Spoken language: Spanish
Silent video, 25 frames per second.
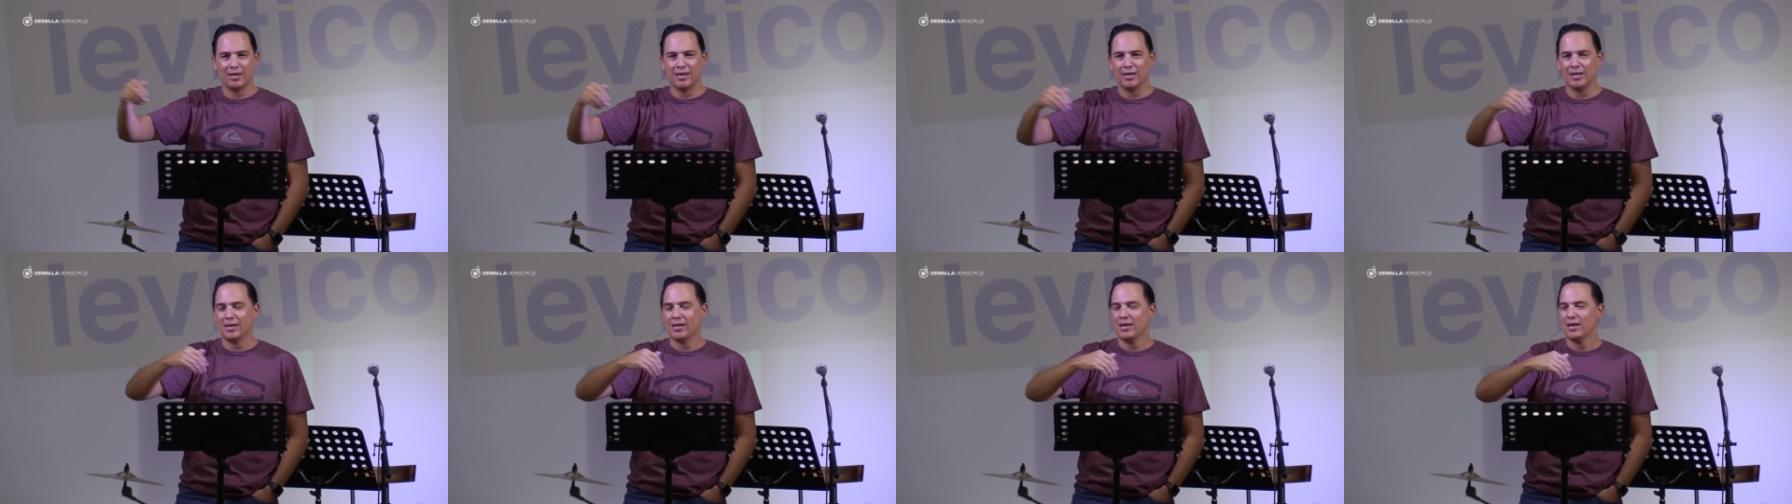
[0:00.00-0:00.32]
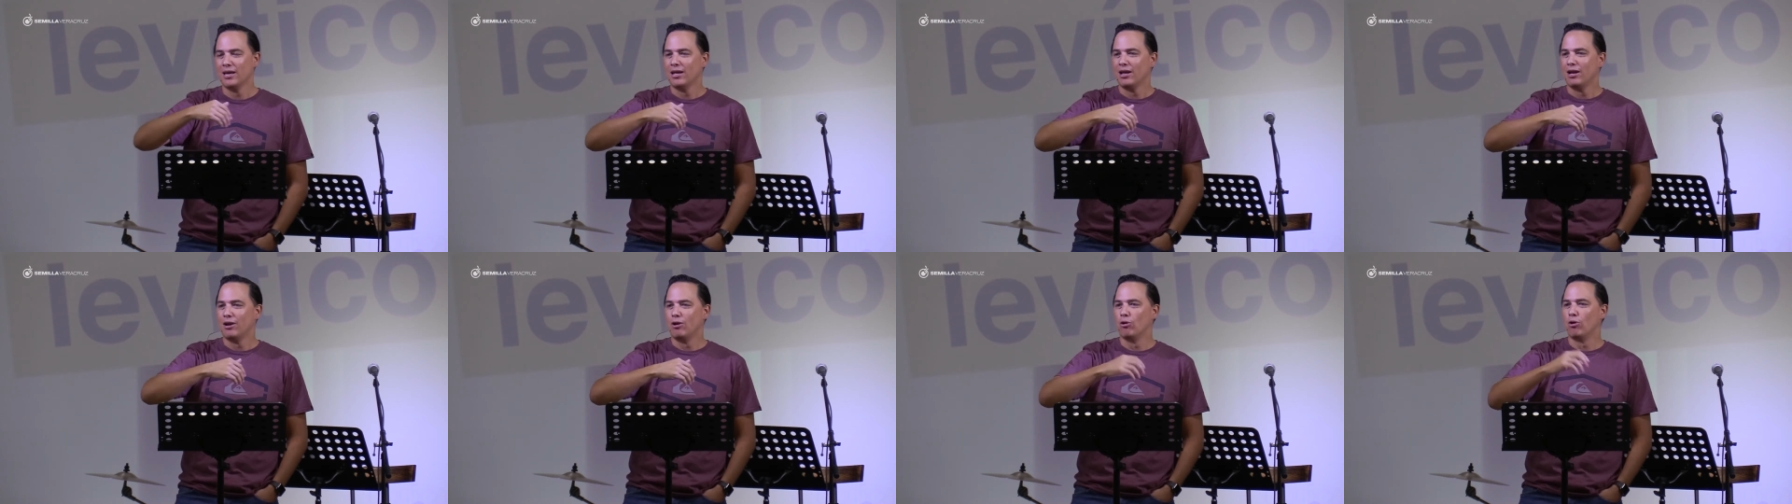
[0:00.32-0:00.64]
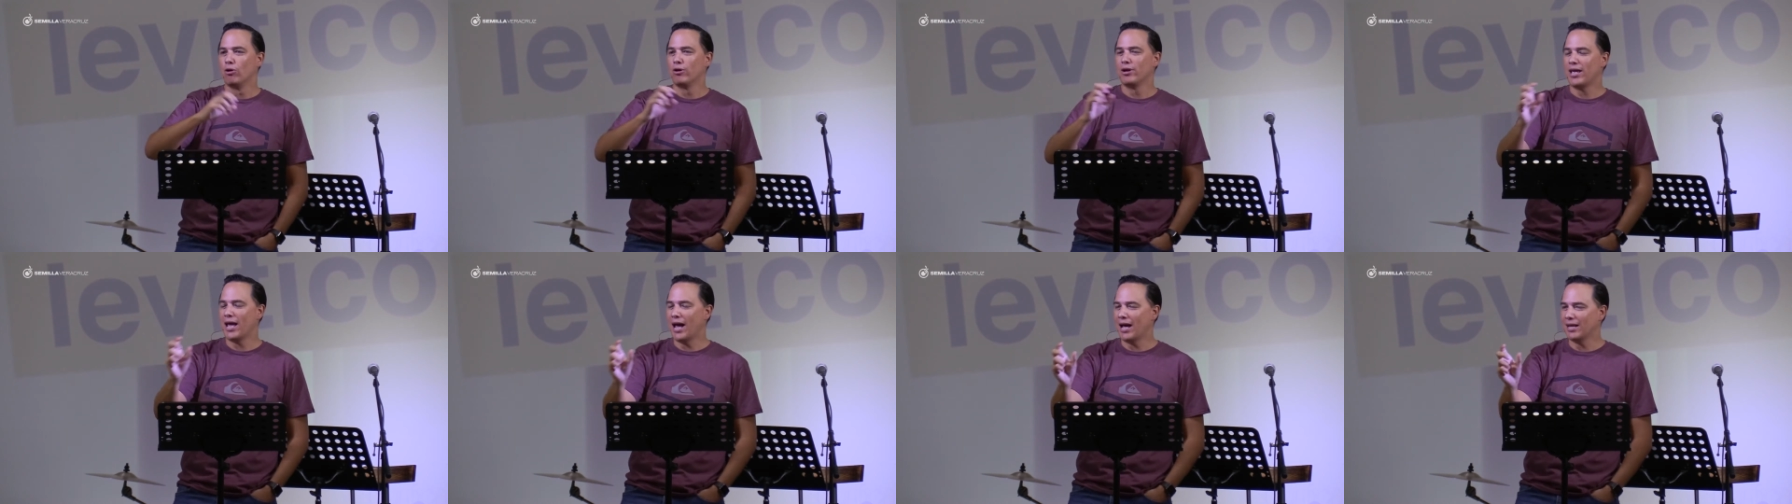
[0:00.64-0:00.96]
Y
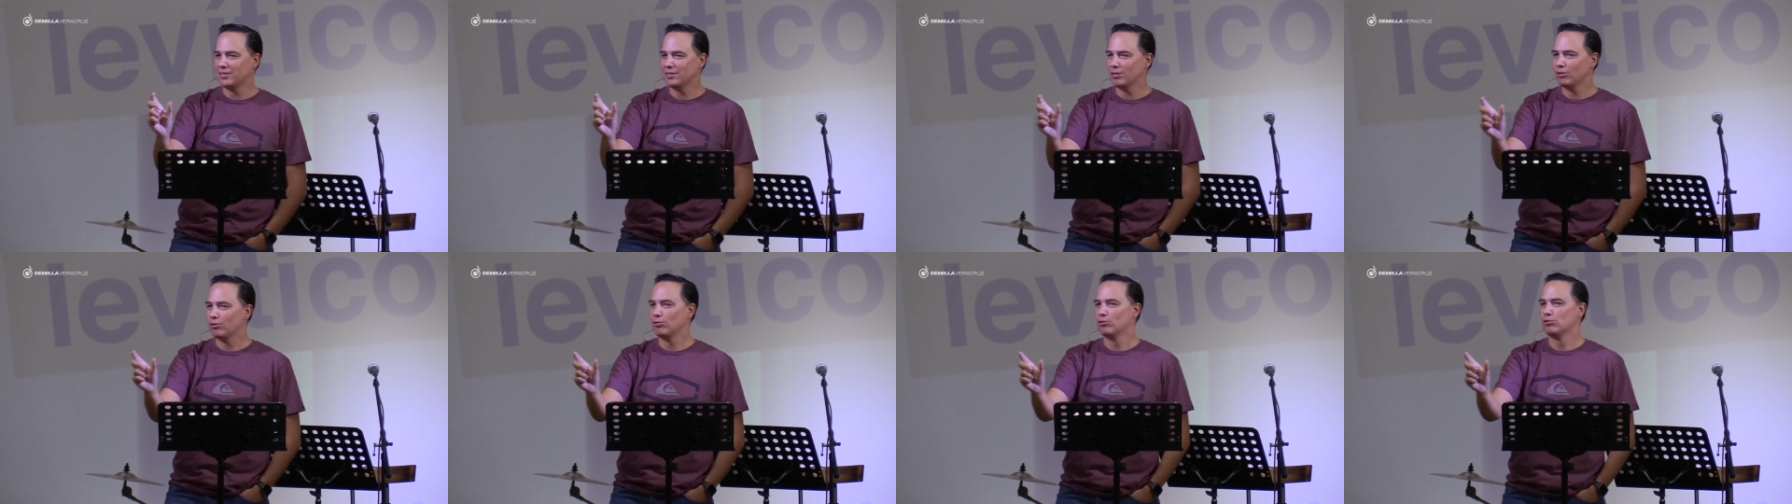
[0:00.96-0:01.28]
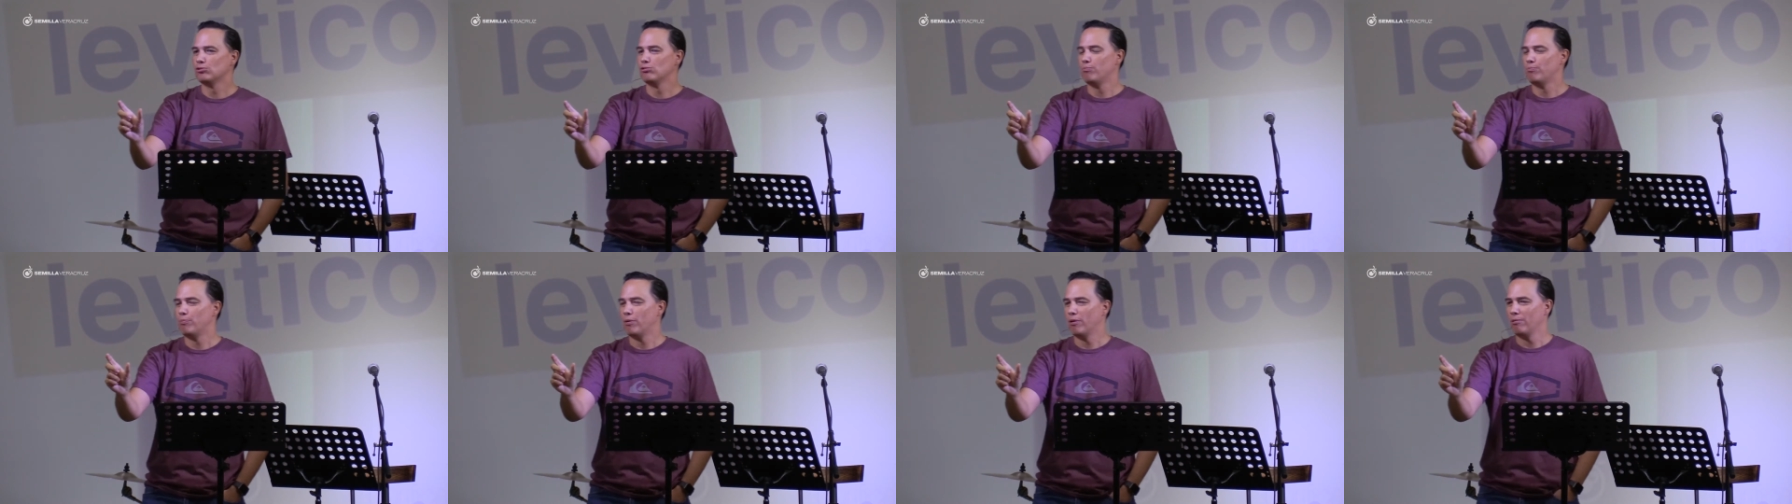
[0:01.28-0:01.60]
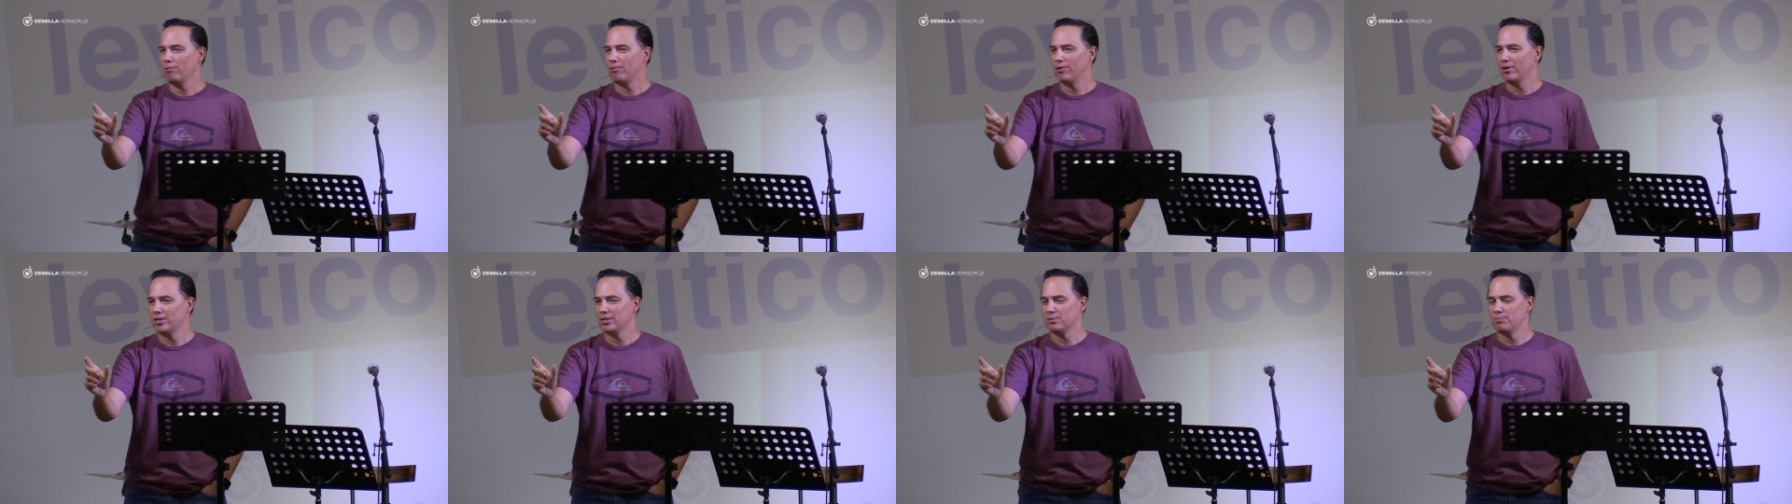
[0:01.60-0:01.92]
lo que hace con su pueblo en